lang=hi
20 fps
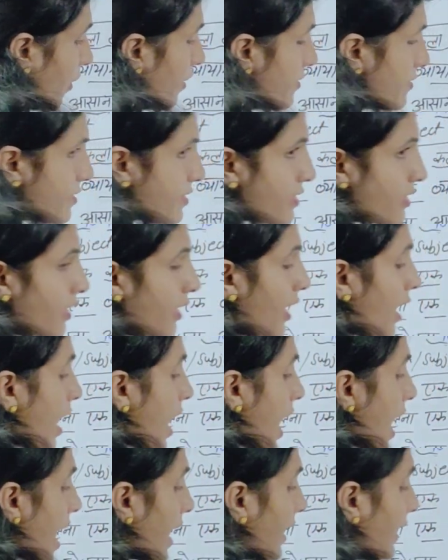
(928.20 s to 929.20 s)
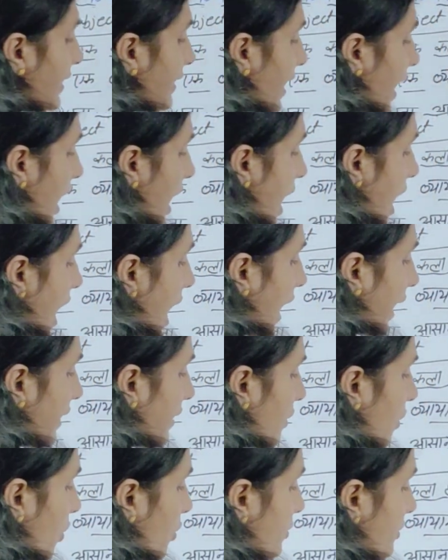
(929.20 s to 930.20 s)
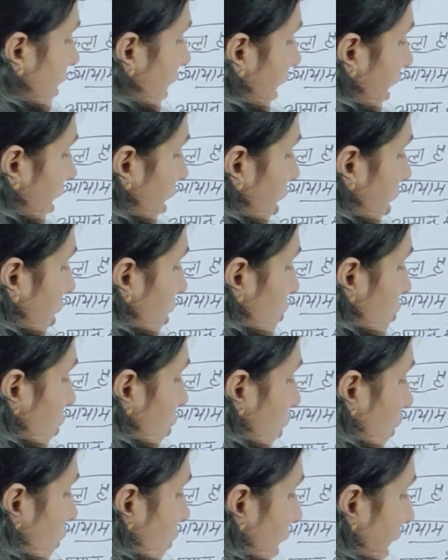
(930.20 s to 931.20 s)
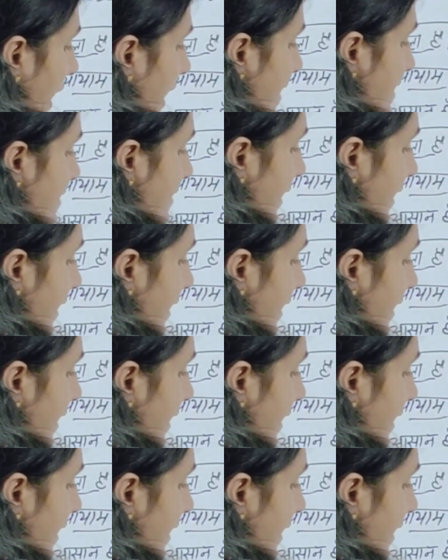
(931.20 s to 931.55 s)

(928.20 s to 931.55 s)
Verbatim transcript: वॉन्ट्स अगर यहाँ आई होता तो एस